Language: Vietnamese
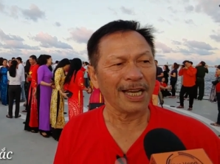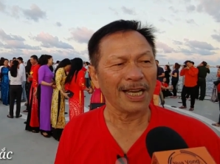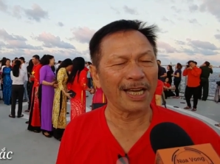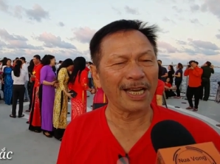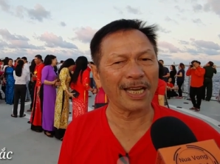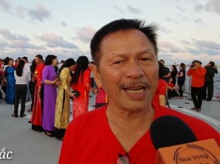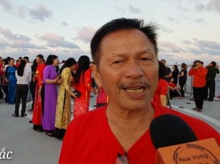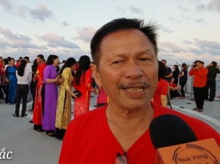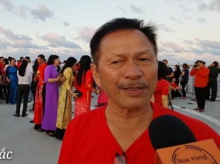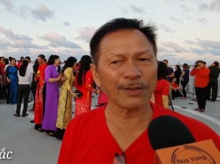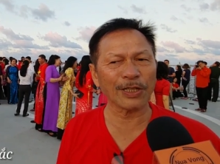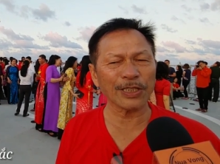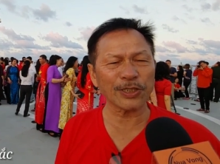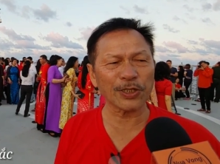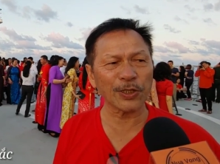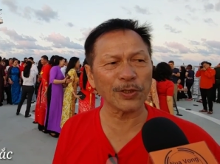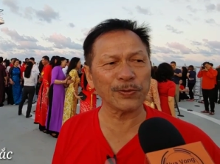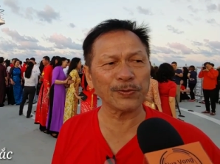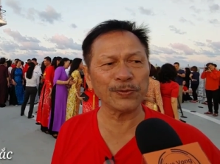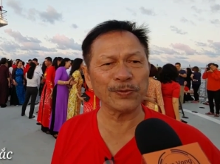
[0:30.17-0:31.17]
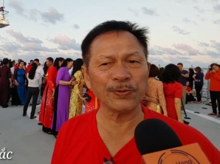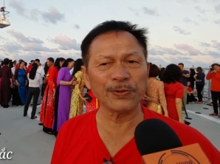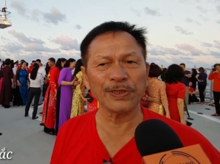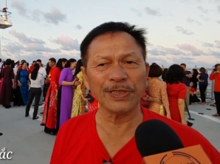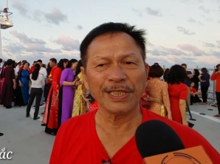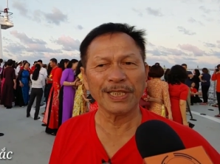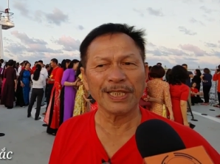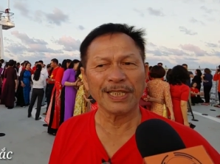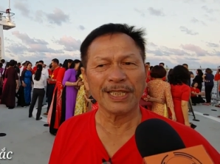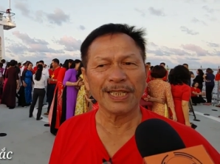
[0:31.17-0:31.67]
à, nói chung
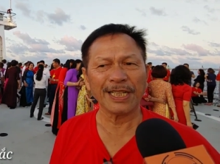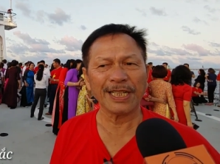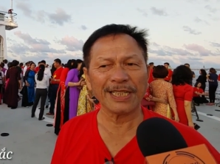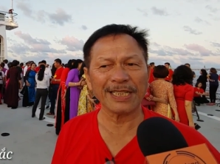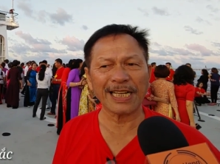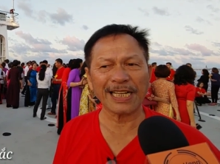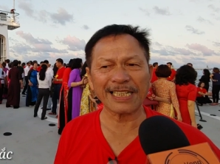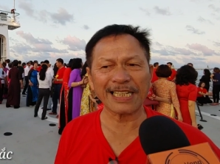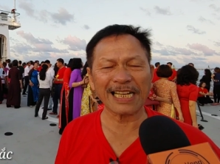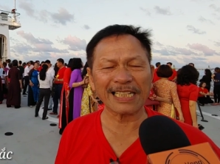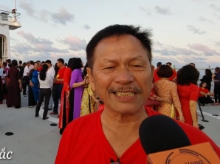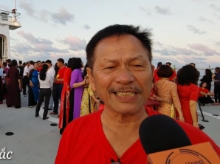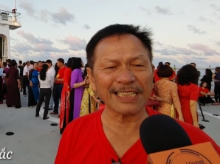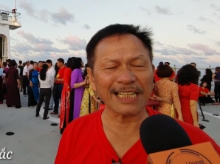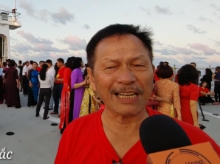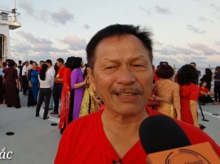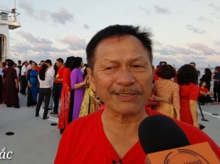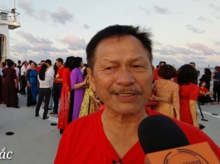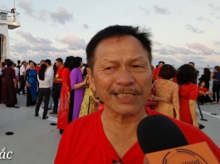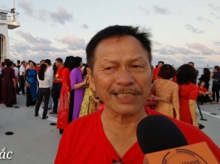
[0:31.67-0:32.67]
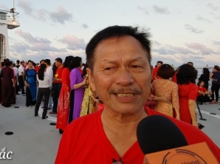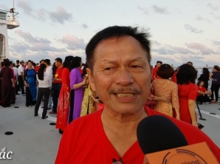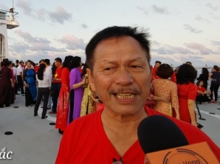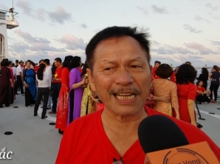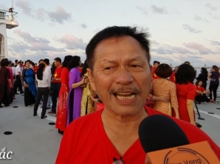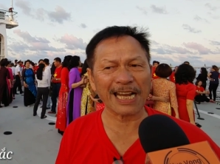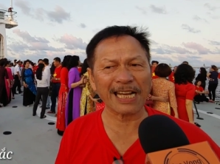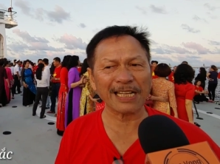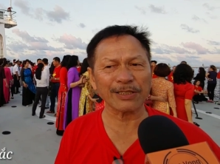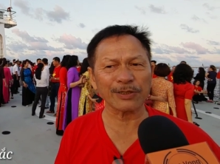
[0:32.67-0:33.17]
à, đã ra tới đảo Trường
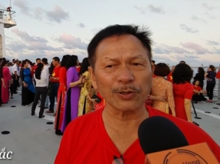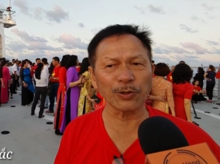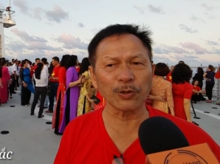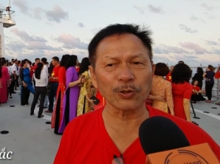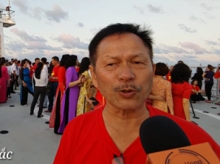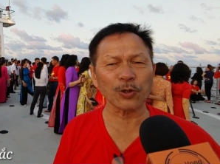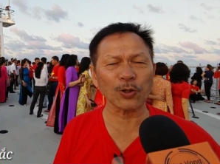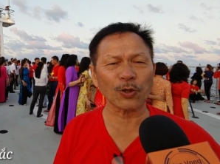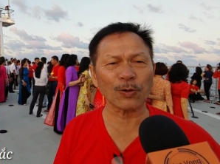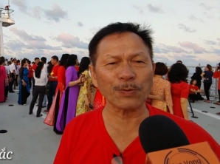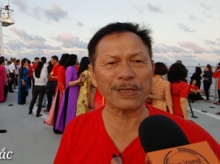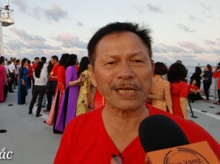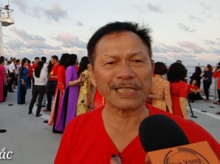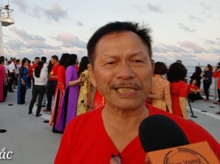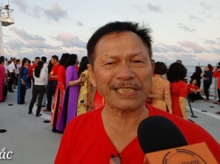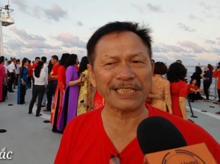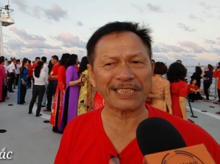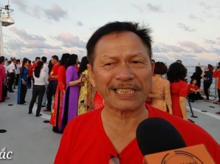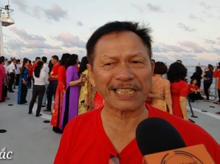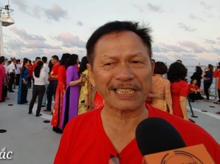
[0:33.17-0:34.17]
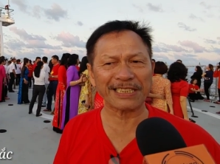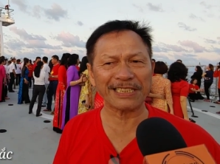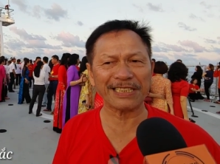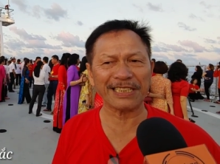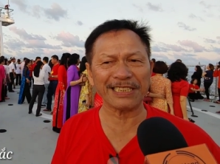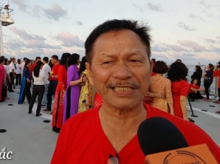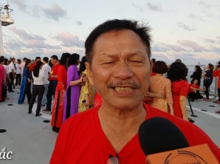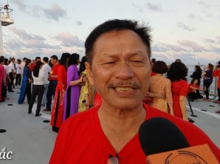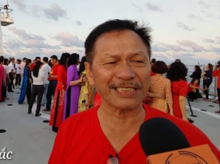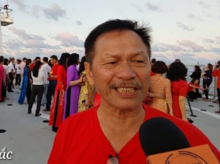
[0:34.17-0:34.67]
Sa dù tôi có biết đi chăng
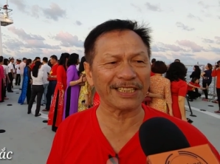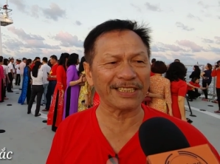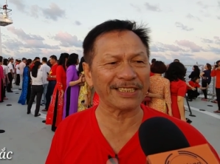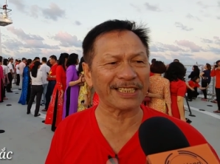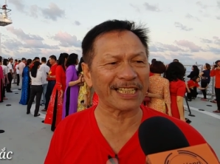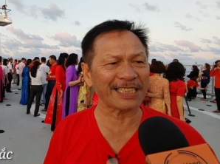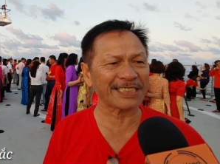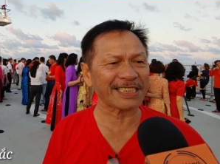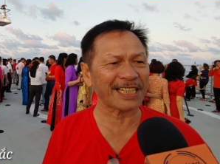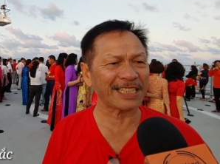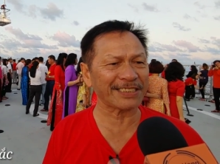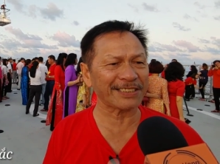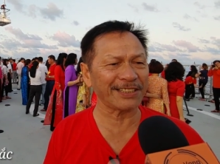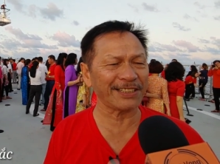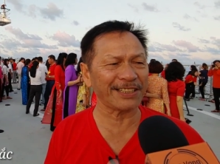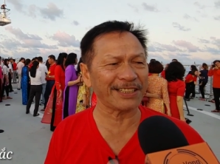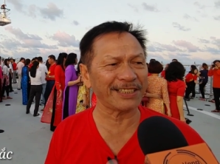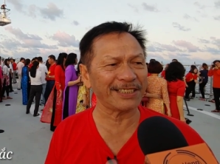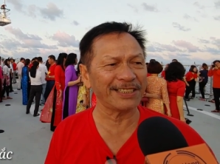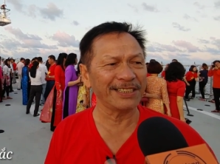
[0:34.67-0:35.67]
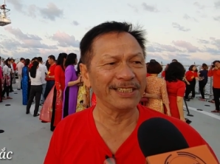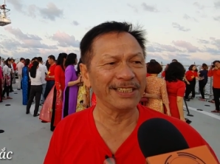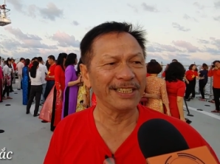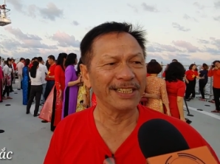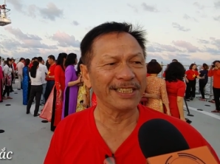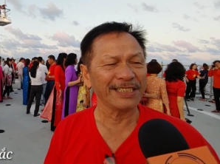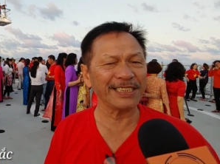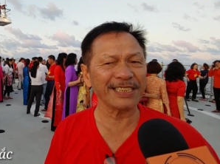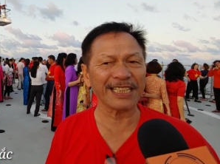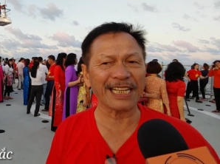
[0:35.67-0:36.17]
nữa nhưng thời gian xa xưa
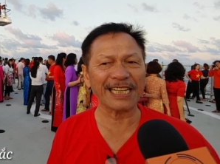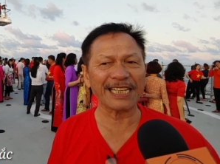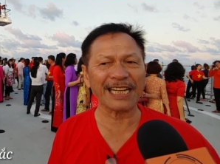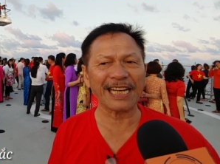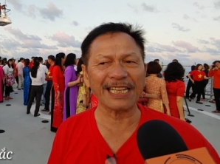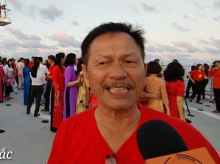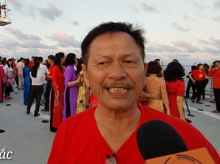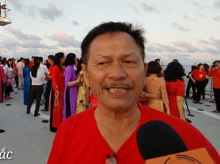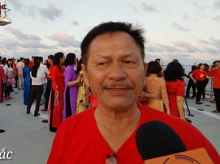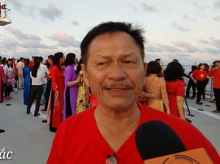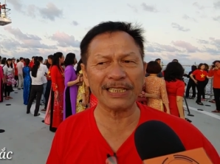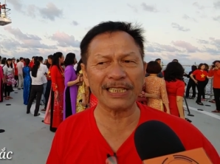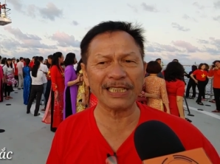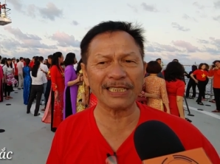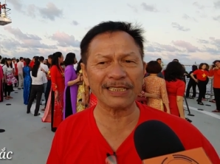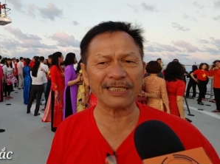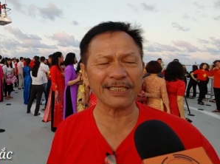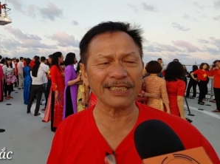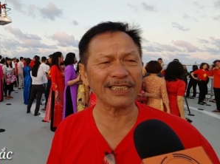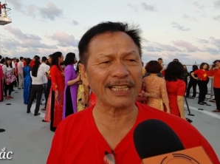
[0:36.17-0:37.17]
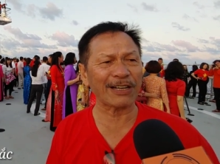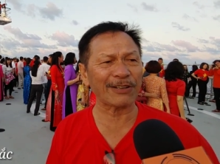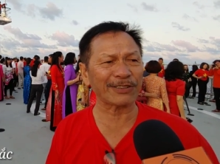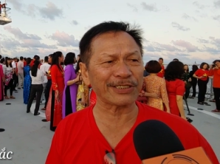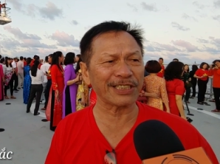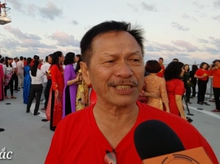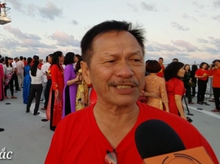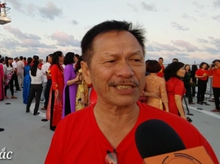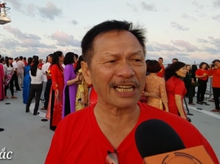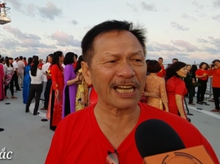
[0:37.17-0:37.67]
nhưng ngày nay đi à, tới đảo
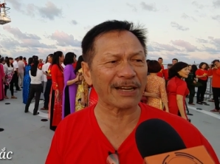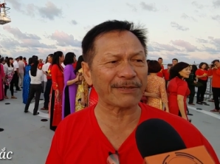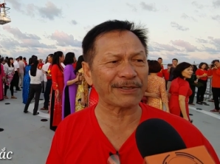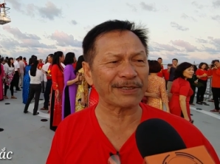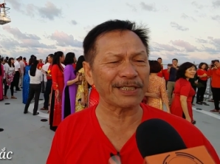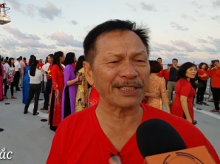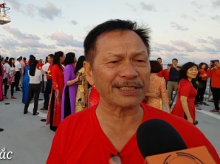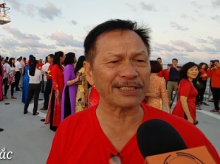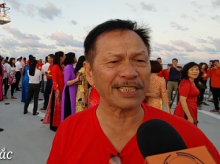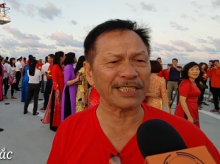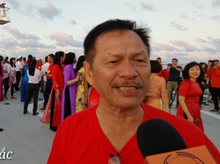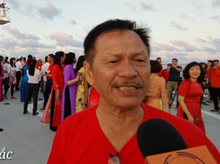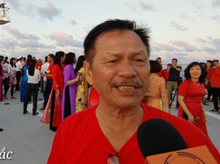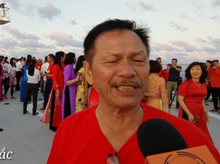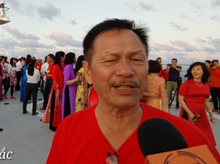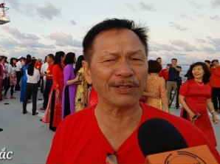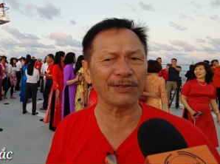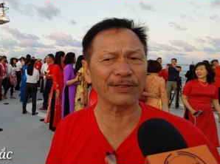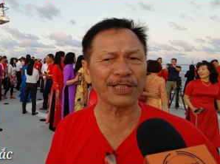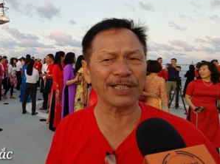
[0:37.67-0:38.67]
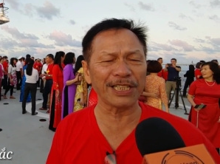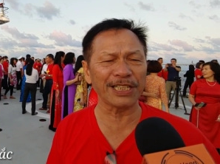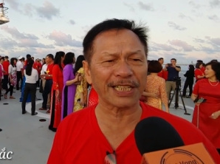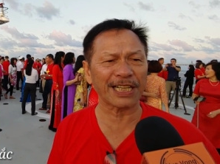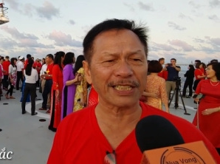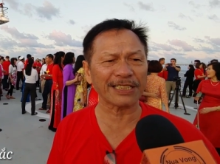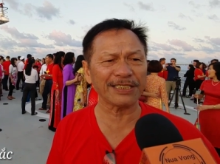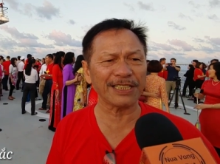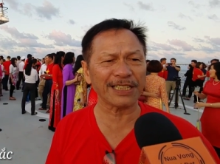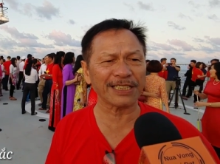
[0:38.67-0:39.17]
Trường Sa và được rất nhiều người
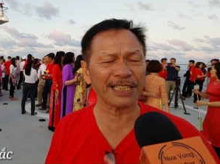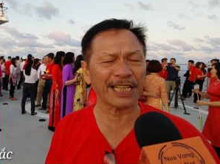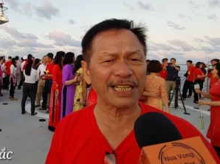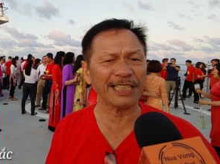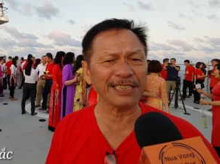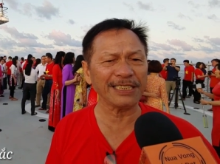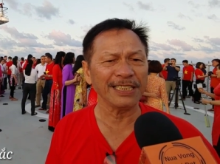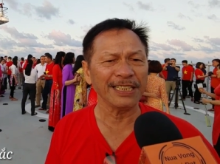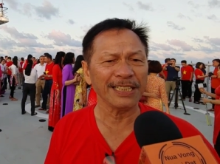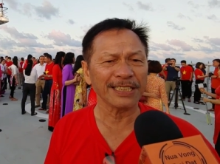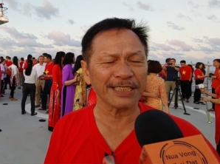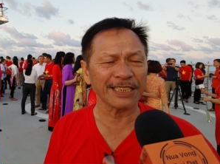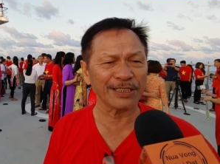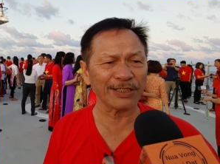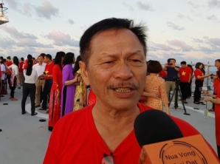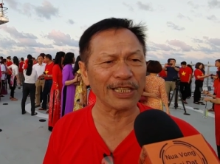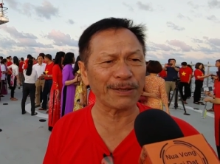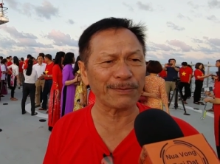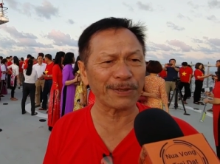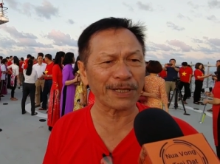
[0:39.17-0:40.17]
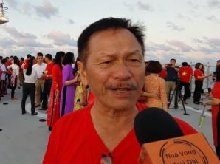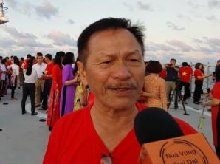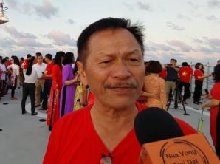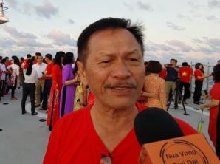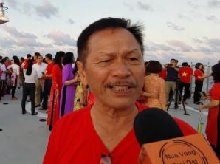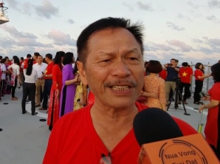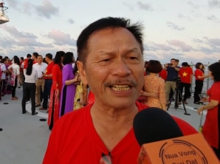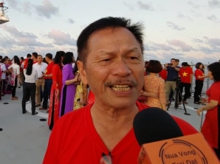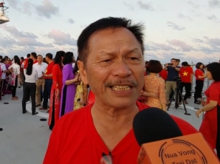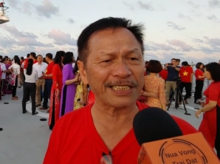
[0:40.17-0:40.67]
các nước đến thì nó là một cái
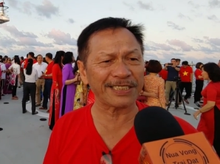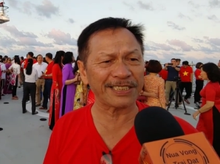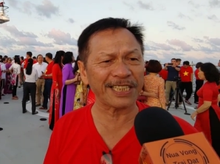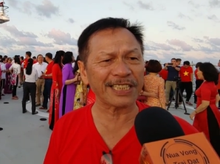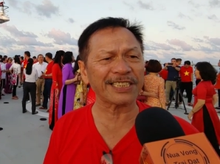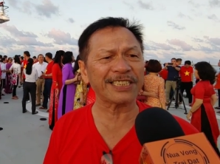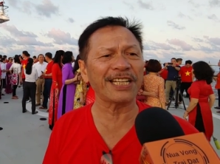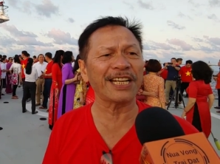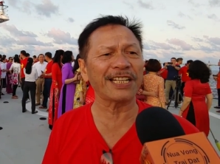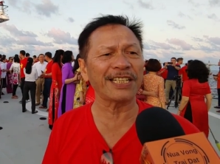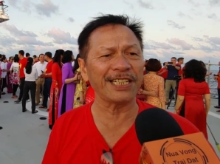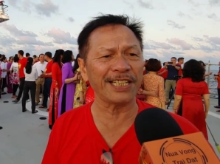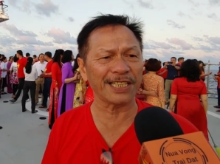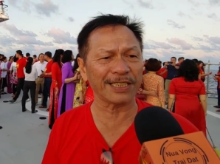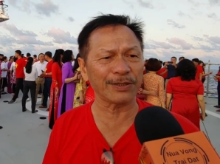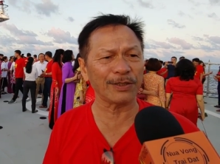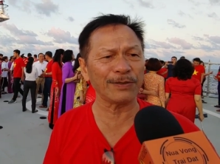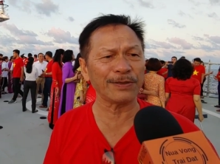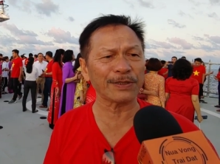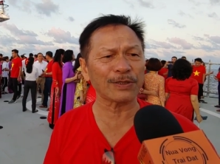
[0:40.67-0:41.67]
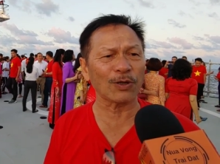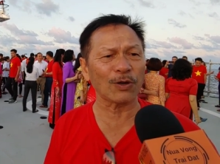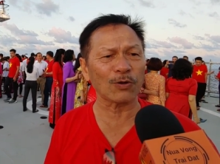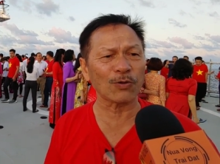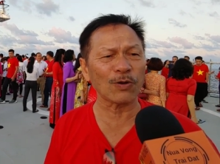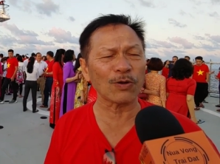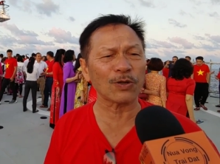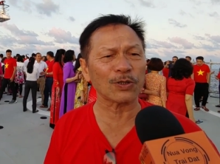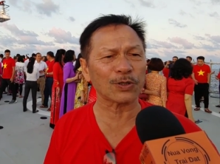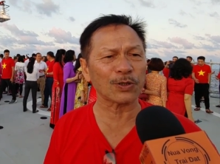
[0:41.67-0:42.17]
vấn đề rất thiêng liêng đối với
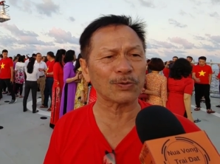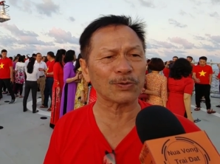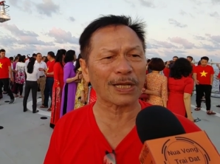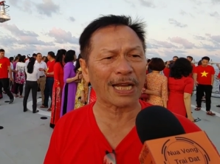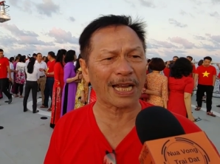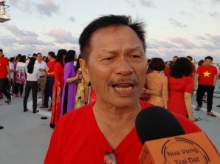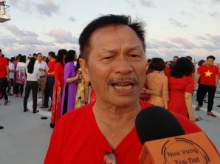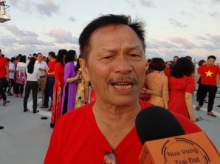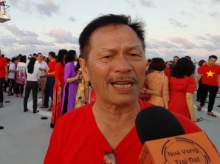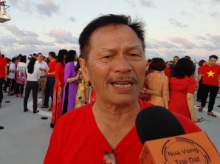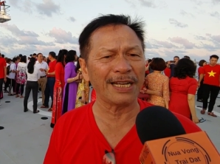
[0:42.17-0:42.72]
tổ quốc của chúng ta